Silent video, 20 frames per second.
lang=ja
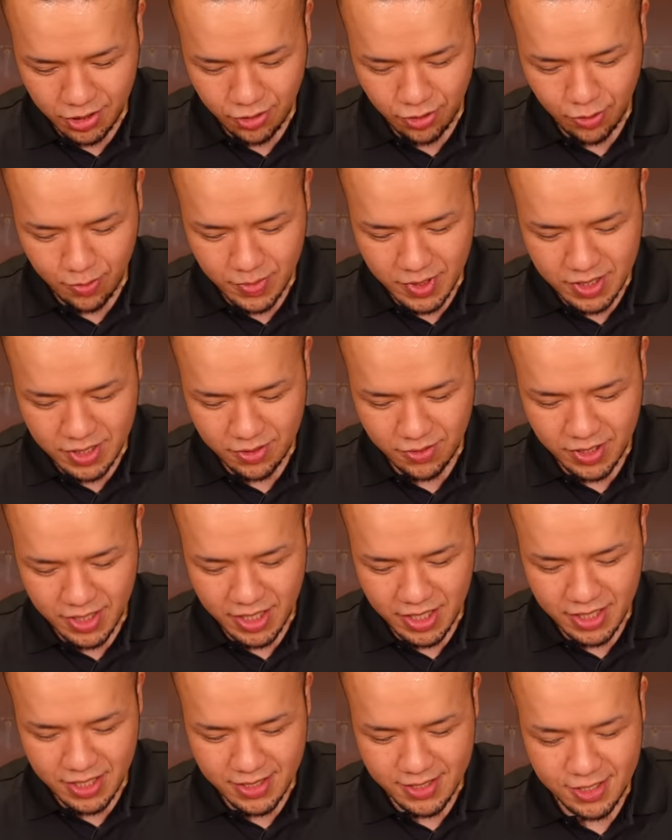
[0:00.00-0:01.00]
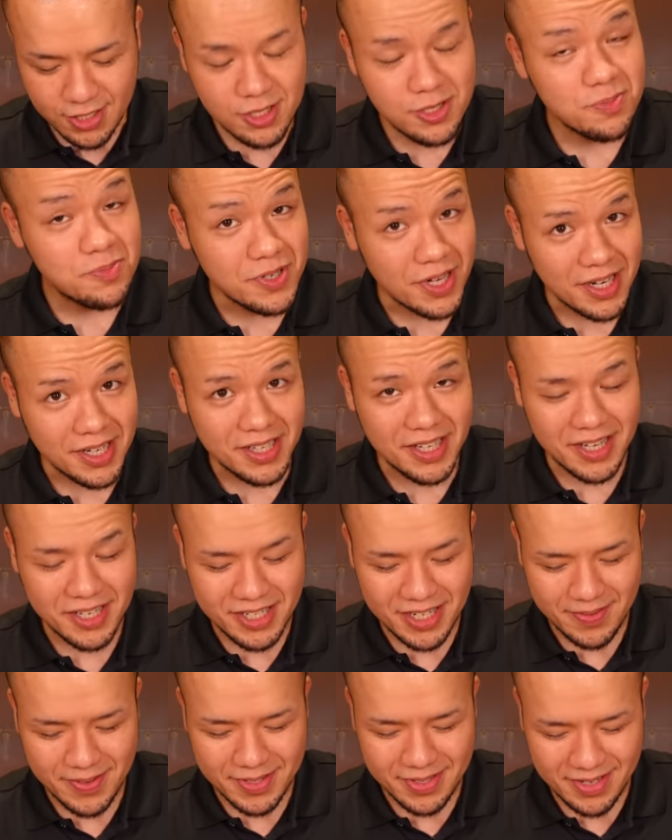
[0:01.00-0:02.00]
とまずこれスープからい
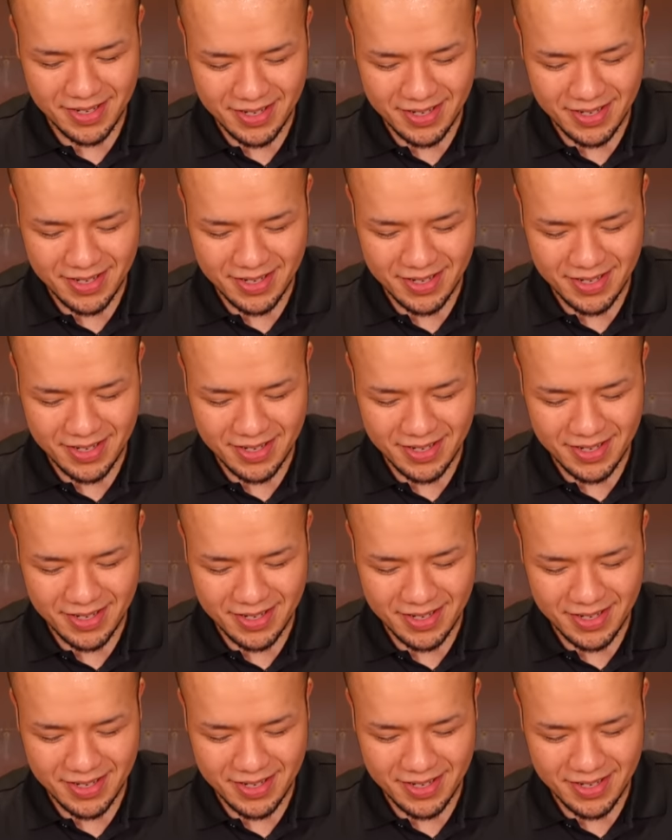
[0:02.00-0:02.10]
いちゃいます